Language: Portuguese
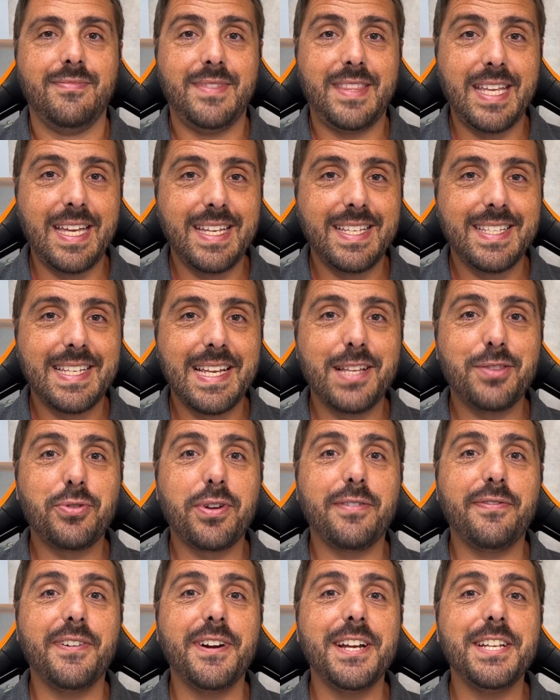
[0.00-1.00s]
Tem
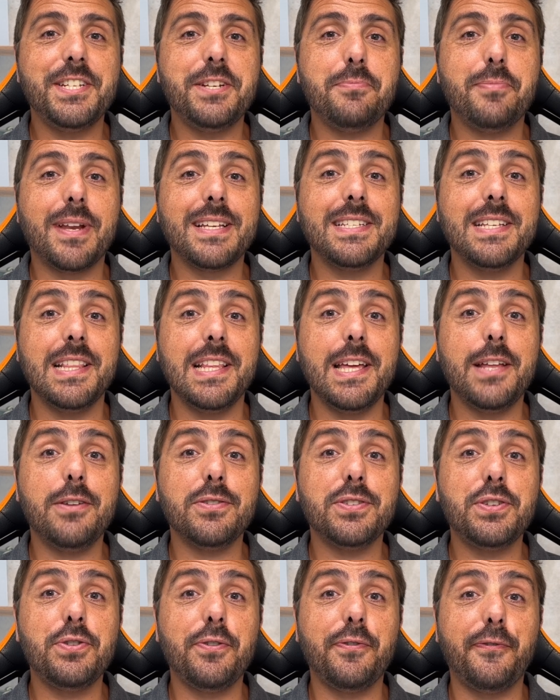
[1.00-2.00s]
centroavante brasileiro
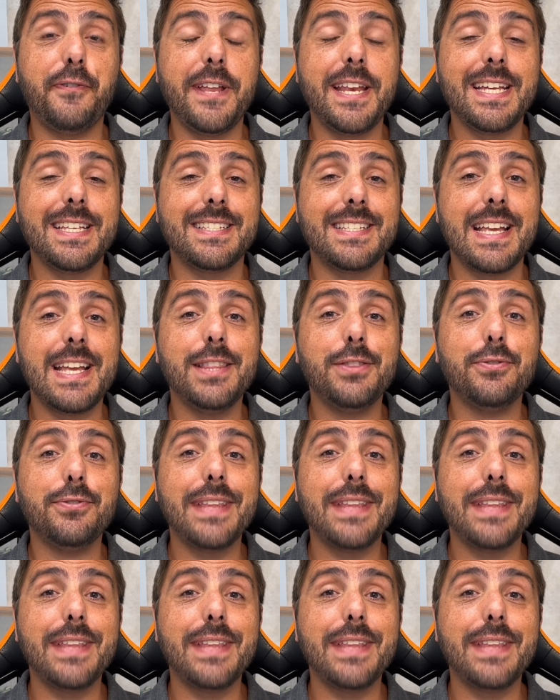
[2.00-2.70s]
se oferecendo